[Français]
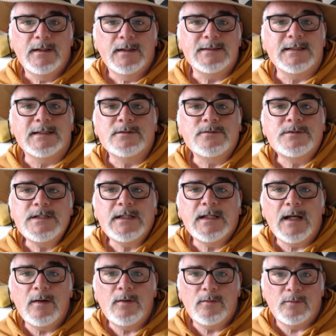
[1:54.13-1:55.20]
c'est exotique,
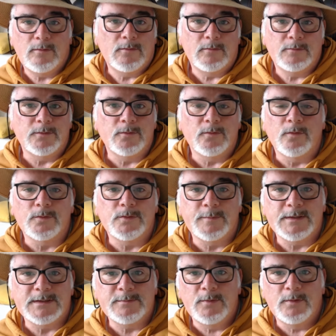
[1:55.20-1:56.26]
hein, donc
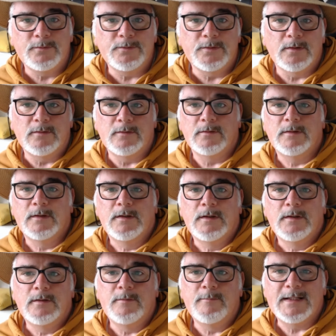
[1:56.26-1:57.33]
automatiquement on lui donne
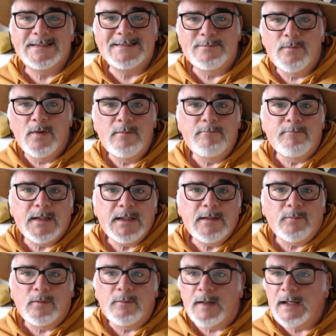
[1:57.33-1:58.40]
le, maximum, mais
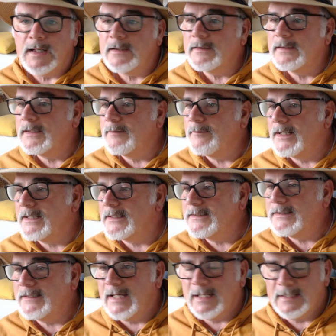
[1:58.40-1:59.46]
bon, bah, il y a des maladies
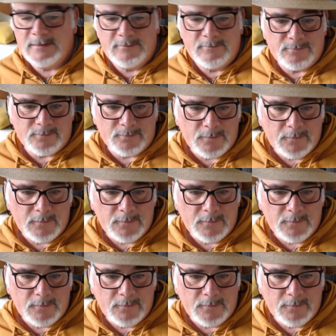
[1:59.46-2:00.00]
qui arrivent,